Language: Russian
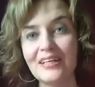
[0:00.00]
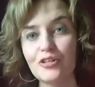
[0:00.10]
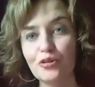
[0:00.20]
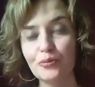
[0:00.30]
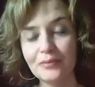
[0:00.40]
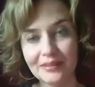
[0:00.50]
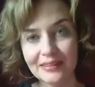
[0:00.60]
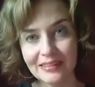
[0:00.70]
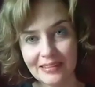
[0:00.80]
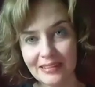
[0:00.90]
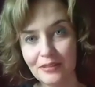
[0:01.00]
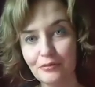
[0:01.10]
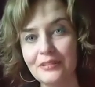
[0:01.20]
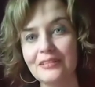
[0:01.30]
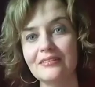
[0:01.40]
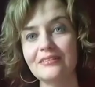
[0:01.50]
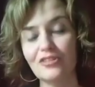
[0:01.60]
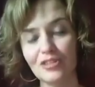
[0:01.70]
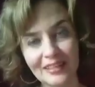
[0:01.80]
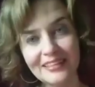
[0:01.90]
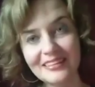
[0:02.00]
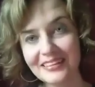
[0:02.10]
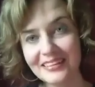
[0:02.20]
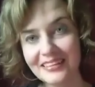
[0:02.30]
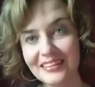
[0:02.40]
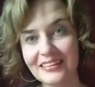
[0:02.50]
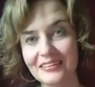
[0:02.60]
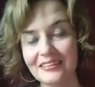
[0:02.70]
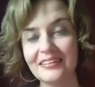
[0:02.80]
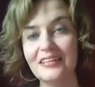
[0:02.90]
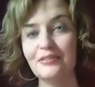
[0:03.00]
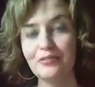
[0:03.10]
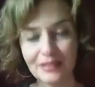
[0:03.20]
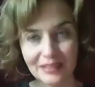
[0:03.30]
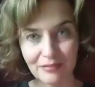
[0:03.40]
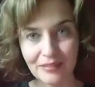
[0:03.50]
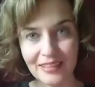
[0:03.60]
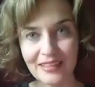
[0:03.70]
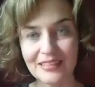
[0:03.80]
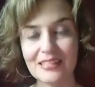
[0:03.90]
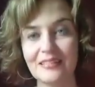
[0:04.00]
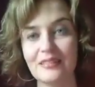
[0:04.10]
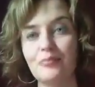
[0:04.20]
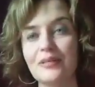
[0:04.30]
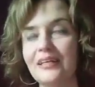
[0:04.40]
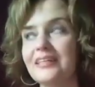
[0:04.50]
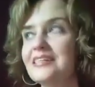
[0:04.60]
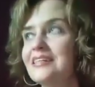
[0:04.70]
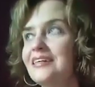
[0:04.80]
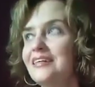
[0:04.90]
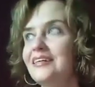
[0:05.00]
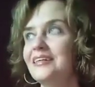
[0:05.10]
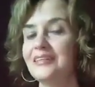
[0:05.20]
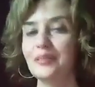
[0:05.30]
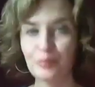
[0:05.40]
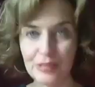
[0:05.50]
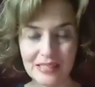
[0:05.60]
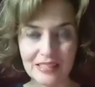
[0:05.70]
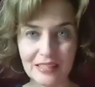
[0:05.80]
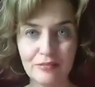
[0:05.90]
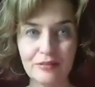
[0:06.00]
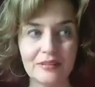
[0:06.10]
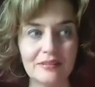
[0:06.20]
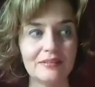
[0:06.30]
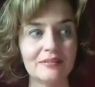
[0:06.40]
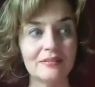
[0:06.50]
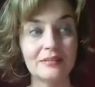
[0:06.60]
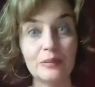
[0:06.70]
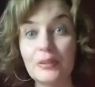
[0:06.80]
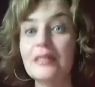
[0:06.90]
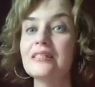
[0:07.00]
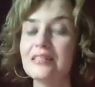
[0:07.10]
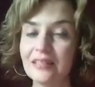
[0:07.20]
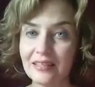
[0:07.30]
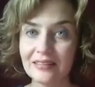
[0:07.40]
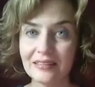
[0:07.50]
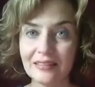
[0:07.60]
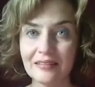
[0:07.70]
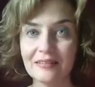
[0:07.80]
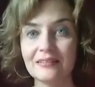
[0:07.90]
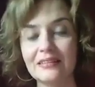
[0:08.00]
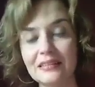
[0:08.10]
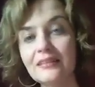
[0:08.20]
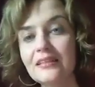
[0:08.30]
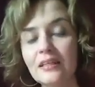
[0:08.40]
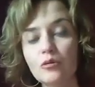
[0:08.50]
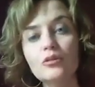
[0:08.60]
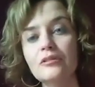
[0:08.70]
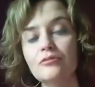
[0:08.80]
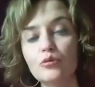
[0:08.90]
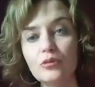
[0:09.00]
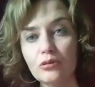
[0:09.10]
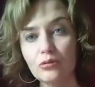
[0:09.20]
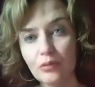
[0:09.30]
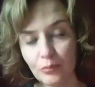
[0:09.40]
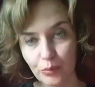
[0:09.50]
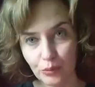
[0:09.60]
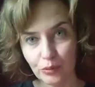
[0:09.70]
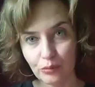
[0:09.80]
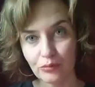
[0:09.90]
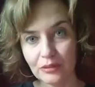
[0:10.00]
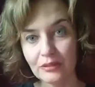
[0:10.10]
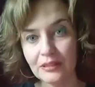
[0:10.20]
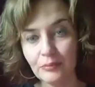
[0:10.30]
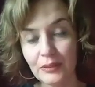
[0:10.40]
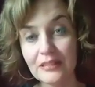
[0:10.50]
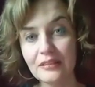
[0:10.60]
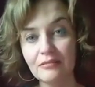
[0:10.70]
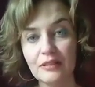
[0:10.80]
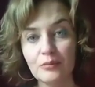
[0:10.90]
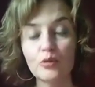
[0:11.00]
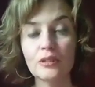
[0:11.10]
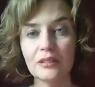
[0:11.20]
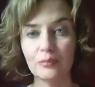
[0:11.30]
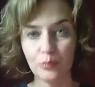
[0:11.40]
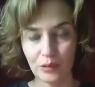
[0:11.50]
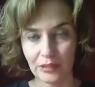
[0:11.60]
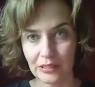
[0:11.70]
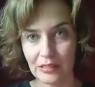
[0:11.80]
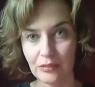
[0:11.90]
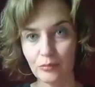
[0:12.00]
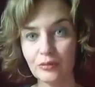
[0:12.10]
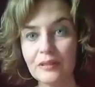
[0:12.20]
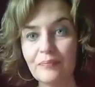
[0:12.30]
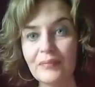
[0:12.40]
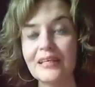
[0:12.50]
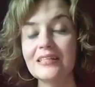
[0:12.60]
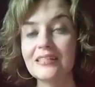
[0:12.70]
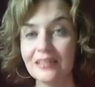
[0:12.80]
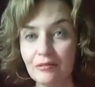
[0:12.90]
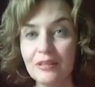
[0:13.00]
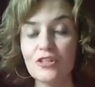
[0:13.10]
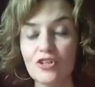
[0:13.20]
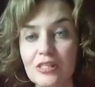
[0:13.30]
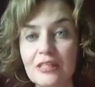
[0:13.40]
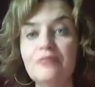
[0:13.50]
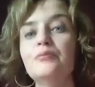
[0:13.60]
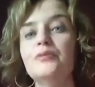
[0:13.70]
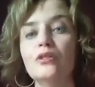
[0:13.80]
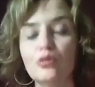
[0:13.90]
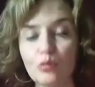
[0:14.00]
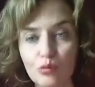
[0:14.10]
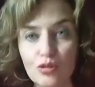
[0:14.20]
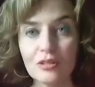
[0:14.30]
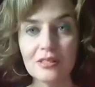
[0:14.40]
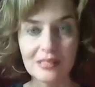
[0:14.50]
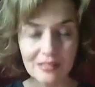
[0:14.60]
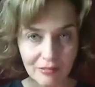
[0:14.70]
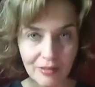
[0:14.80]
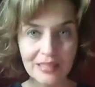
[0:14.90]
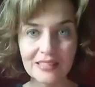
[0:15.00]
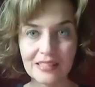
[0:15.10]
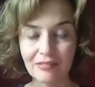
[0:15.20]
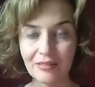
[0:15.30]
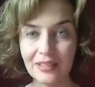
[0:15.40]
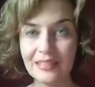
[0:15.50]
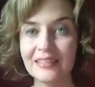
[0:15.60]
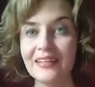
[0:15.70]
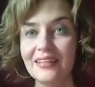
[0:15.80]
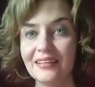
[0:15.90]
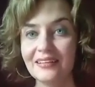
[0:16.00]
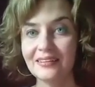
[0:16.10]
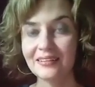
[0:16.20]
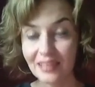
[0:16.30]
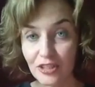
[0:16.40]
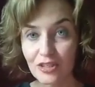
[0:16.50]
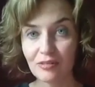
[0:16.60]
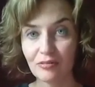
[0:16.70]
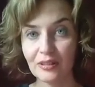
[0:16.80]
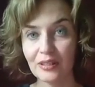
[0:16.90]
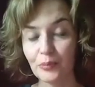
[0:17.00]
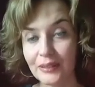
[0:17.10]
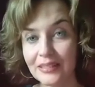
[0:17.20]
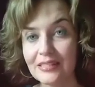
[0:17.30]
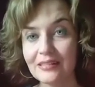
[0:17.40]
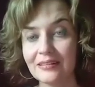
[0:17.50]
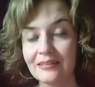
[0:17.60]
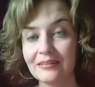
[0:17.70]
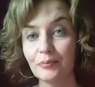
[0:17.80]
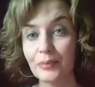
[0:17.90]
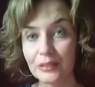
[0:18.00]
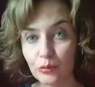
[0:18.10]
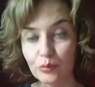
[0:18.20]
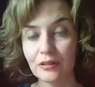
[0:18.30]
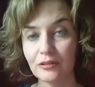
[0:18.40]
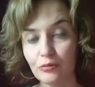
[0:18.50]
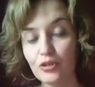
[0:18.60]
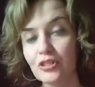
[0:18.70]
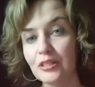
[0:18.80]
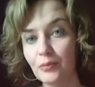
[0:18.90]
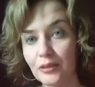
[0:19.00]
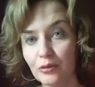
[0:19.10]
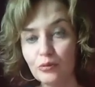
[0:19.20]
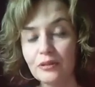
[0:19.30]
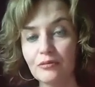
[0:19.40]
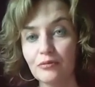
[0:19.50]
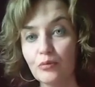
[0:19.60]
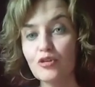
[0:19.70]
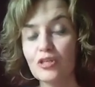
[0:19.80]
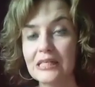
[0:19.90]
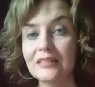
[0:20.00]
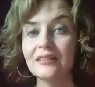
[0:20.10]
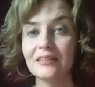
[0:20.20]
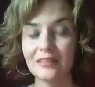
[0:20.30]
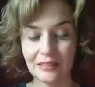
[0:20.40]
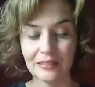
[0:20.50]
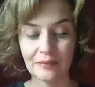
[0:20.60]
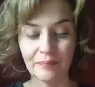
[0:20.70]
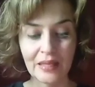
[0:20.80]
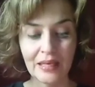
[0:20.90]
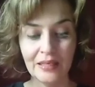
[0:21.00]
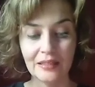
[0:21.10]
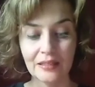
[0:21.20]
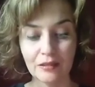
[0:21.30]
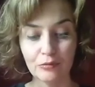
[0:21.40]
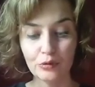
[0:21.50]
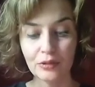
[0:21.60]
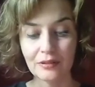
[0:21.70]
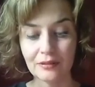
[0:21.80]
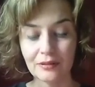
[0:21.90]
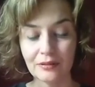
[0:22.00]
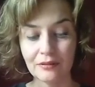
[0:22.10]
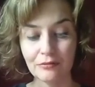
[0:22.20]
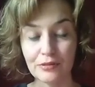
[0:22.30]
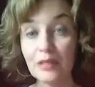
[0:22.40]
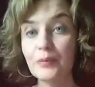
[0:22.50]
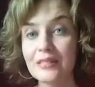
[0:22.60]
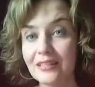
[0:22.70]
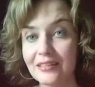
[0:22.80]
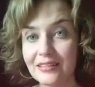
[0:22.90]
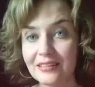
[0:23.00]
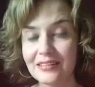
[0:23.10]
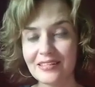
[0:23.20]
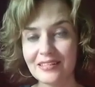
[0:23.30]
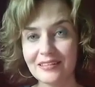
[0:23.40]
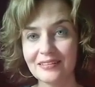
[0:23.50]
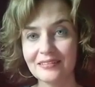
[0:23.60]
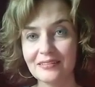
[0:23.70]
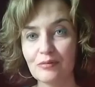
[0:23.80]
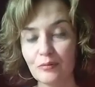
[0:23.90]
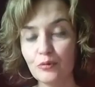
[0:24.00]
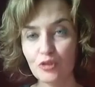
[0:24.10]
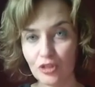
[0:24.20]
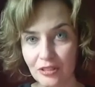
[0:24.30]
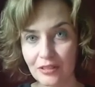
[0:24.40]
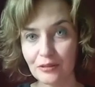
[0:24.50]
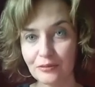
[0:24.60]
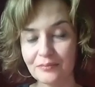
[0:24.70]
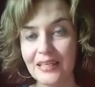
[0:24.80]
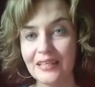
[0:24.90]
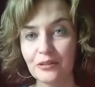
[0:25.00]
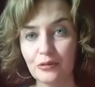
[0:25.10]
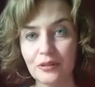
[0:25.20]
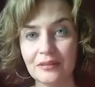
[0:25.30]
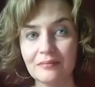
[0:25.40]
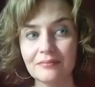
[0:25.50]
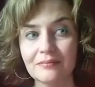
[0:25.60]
чтобы эти люди читали эти книги, вдохновлялись, набирались а, позитива, а, набирали знаний, делали какую-то внутреннюю работу, делали, проделывали много работы над собой становились счастливыми и тоже создавали, издавали а, качественные, полезные продукты, творческие продукты, в том числе и книги. Так вот, э, в знак признательности своему учителю, который